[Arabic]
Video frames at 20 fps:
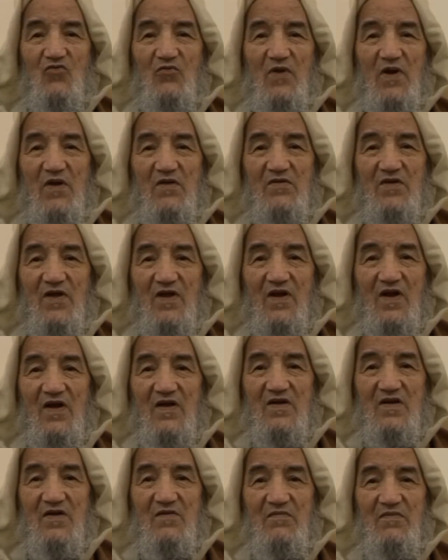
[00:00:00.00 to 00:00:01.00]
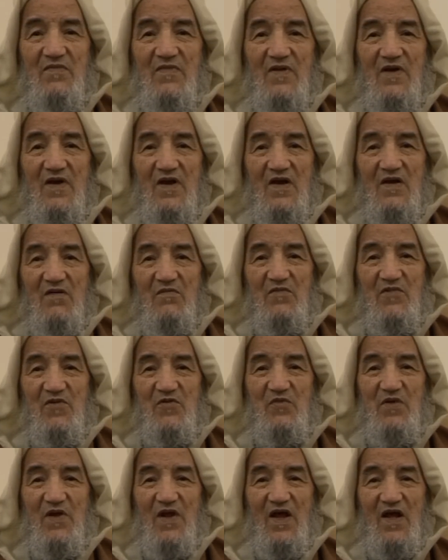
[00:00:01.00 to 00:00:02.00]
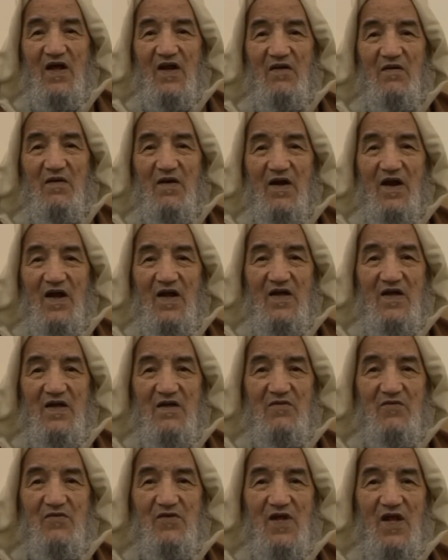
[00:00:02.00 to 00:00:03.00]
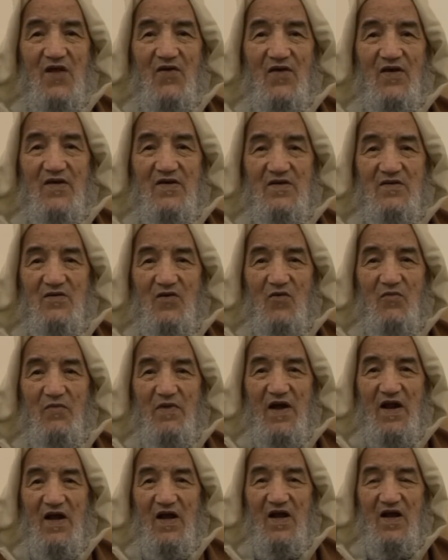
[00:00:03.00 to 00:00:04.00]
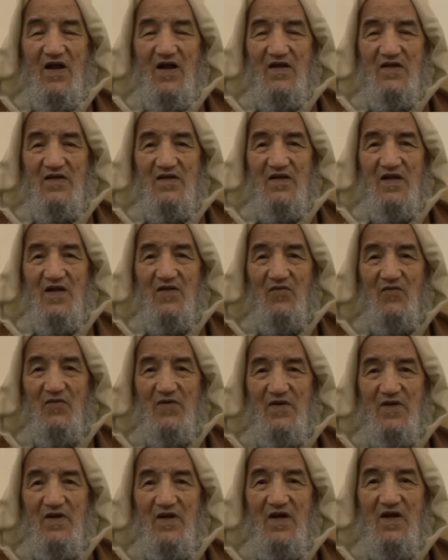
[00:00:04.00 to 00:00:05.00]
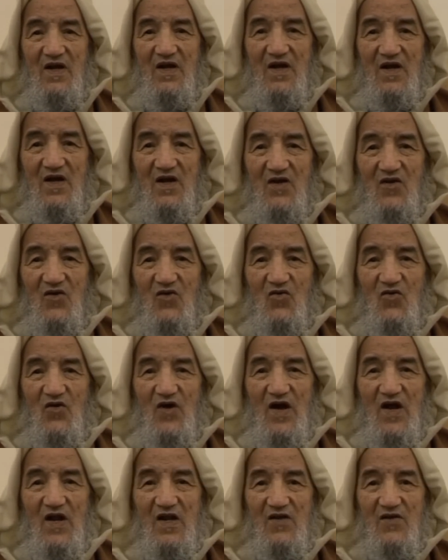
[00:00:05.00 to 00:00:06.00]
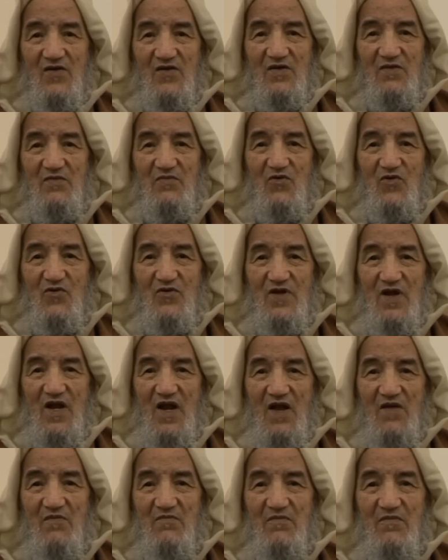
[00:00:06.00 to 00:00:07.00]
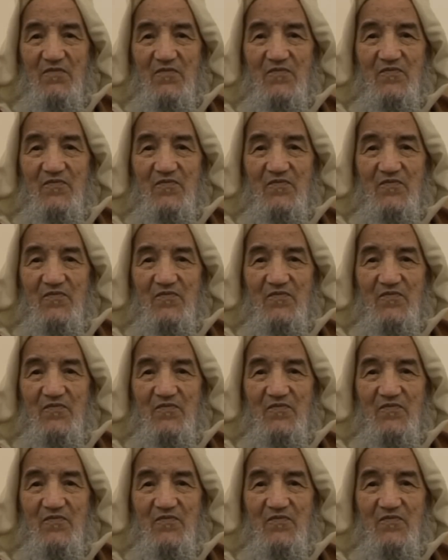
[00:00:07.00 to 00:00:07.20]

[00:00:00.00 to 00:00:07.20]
بالله من الشيطان الرجيم بسم الله الرحمن الرحيم وصلى الله وسلم وبارك على سيدنا محمد وآله وصحبه وسلم